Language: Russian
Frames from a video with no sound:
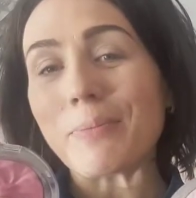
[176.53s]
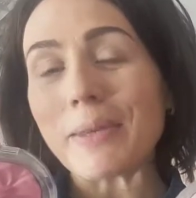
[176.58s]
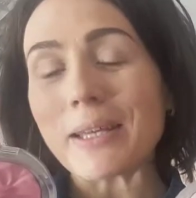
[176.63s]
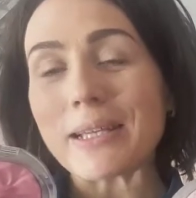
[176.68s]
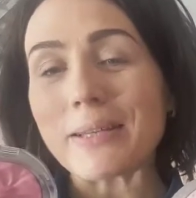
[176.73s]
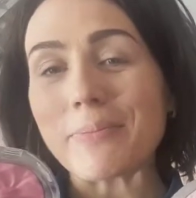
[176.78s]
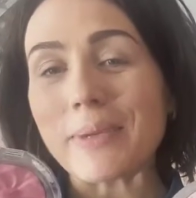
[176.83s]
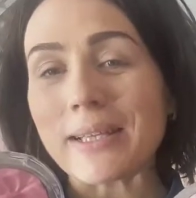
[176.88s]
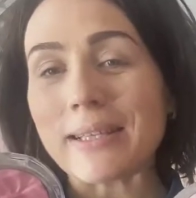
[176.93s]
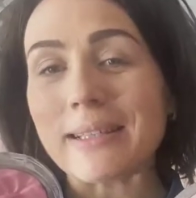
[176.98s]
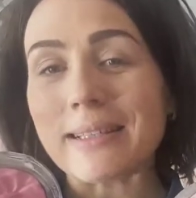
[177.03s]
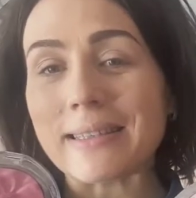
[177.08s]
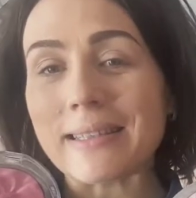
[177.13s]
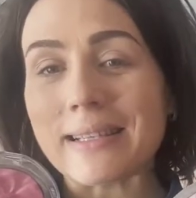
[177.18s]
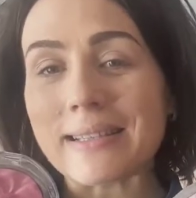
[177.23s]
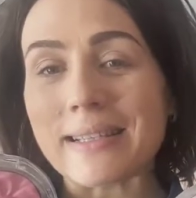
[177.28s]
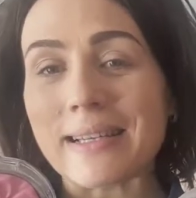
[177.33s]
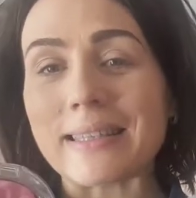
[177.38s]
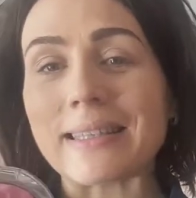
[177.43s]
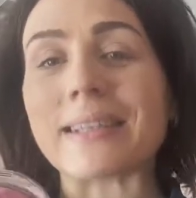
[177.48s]
примерно 5 лет
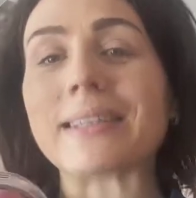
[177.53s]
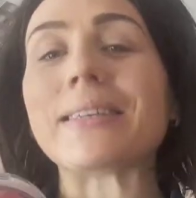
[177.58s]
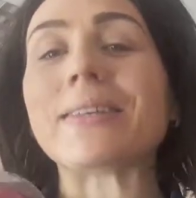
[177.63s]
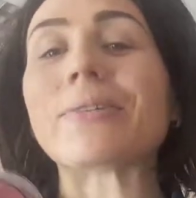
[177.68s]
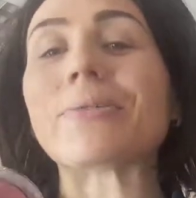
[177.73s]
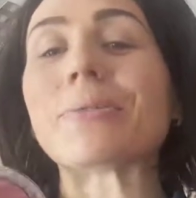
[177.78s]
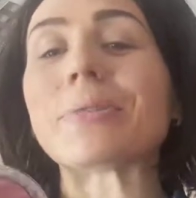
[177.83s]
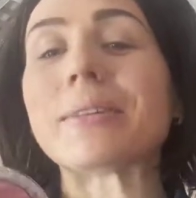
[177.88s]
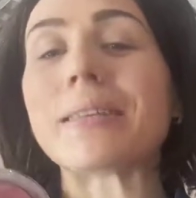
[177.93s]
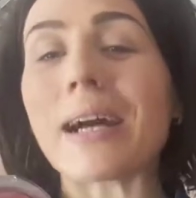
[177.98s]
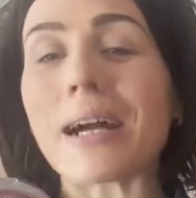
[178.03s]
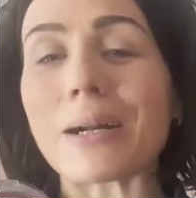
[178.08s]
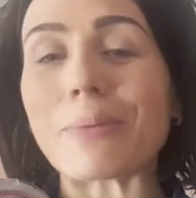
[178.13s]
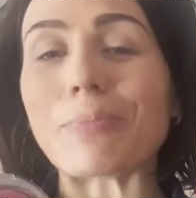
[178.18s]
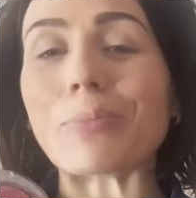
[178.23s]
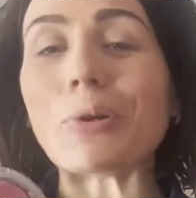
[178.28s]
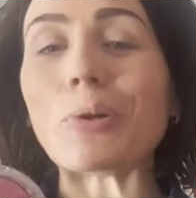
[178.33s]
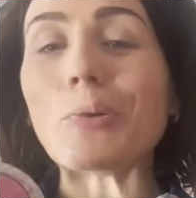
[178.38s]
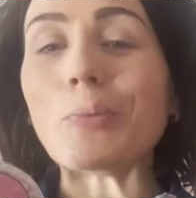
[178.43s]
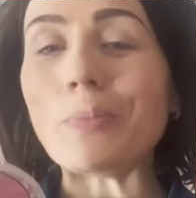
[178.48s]
назад. Они
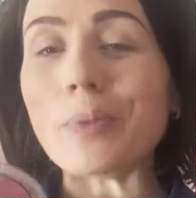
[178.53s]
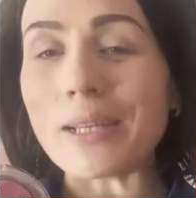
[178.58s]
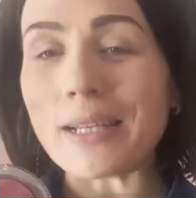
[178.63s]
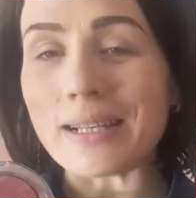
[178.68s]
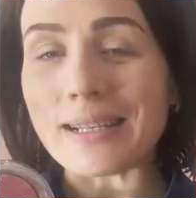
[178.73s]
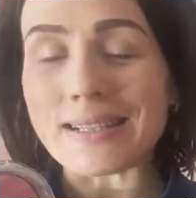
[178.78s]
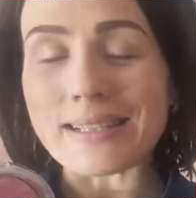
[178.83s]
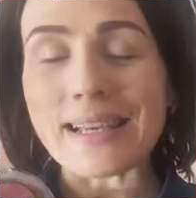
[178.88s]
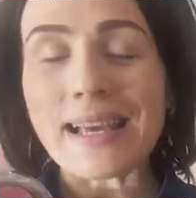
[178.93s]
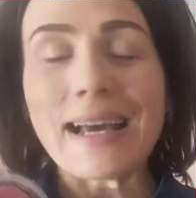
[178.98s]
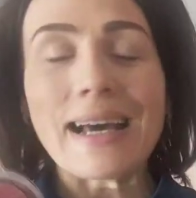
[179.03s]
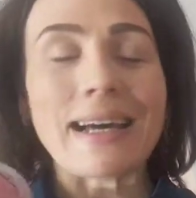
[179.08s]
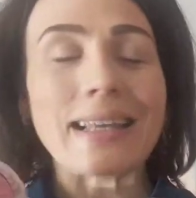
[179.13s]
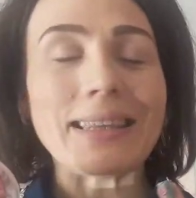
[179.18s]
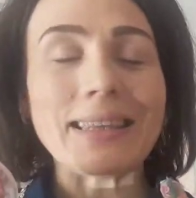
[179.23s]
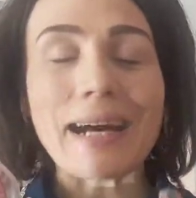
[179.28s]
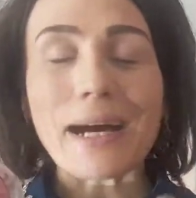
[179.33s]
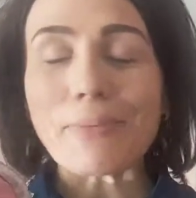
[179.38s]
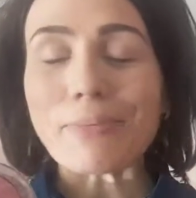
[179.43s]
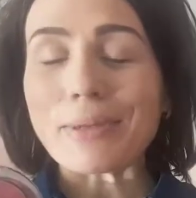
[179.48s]
так полюбились
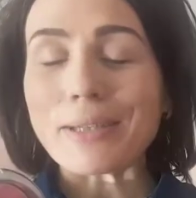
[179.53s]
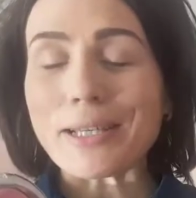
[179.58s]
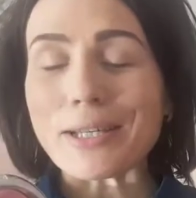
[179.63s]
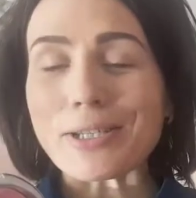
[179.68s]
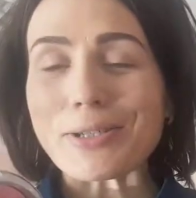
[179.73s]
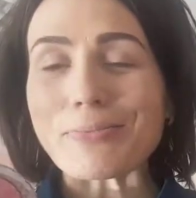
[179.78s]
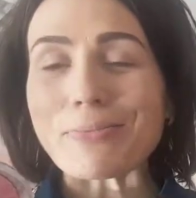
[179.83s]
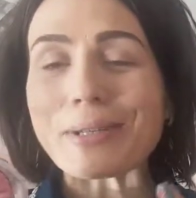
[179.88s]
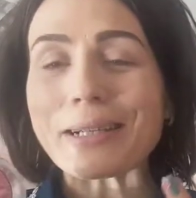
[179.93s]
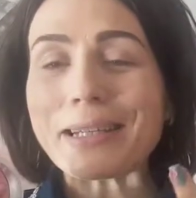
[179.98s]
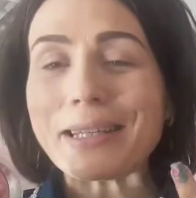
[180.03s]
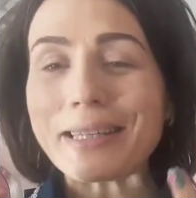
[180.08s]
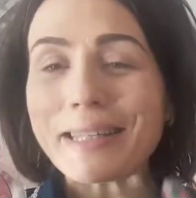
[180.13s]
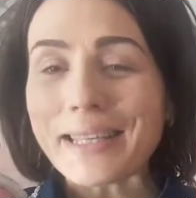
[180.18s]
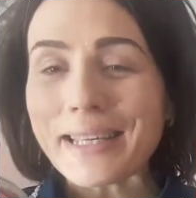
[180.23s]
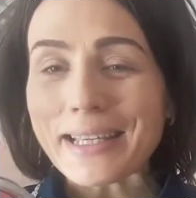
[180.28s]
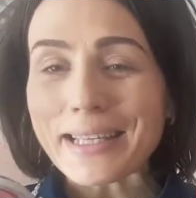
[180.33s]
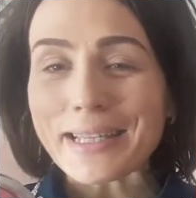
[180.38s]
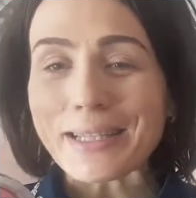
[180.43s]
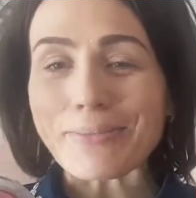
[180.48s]
нам и нашим
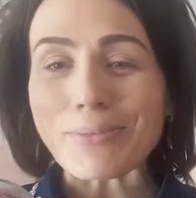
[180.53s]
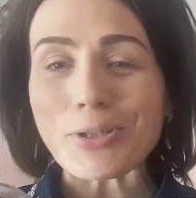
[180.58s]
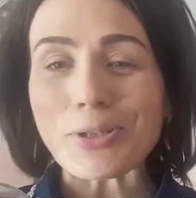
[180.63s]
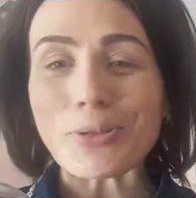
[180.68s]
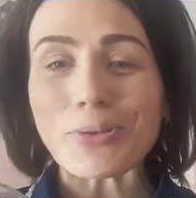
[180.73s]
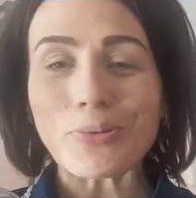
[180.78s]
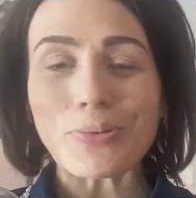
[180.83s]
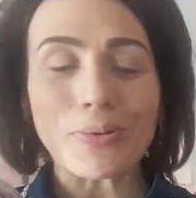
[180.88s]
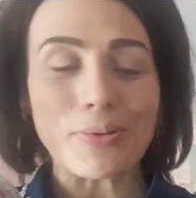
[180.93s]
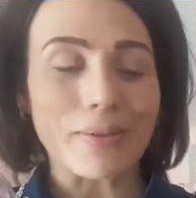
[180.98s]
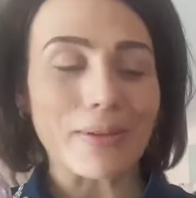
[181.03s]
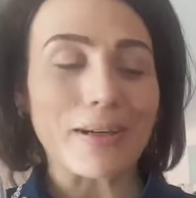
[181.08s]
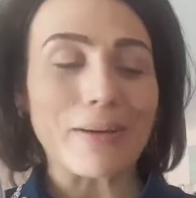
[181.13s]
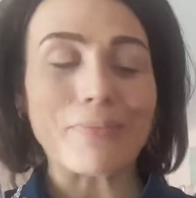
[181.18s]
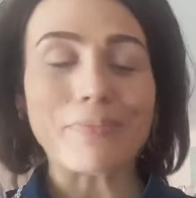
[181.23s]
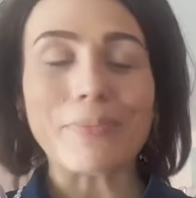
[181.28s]
клиентам, что